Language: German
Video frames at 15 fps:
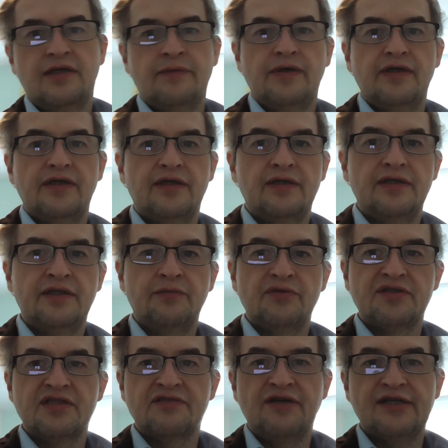aber ich
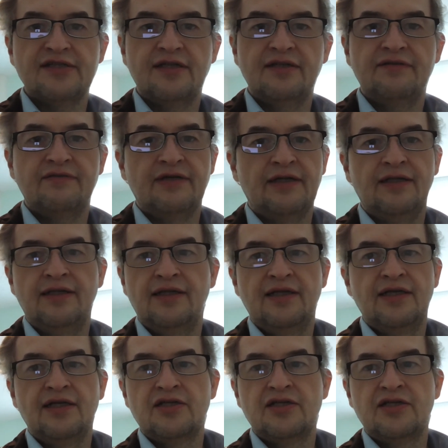muss es wechseln, weil